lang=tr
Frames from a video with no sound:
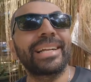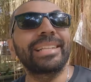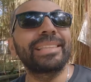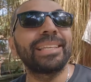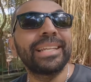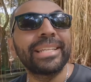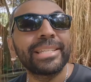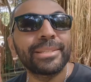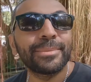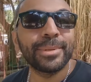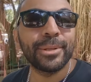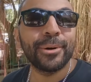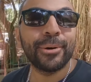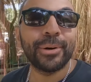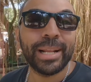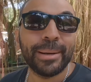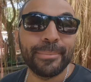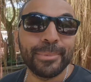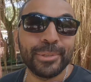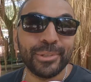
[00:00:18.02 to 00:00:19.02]
zaten ismini
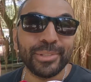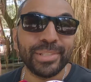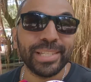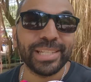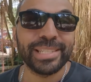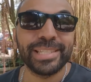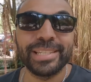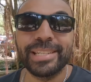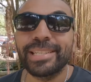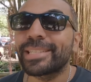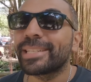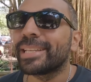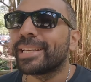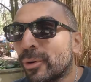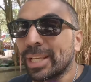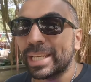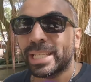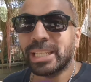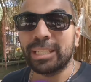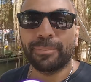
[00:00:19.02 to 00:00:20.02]
öğrenmiş olacaksınız.
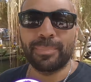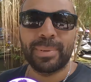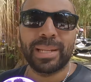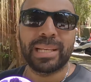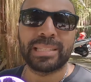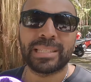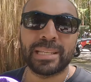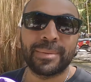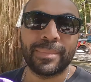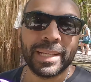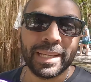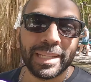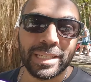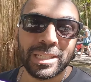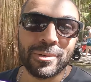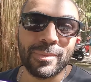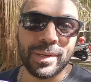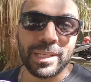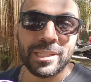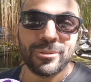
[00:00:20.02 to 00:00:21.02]
Oraya gidip biraz zaman
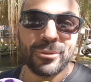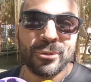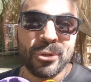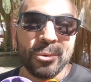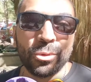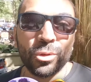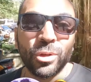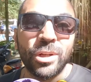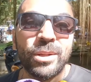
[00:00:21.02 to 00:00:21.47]
geçirmek istiyorum.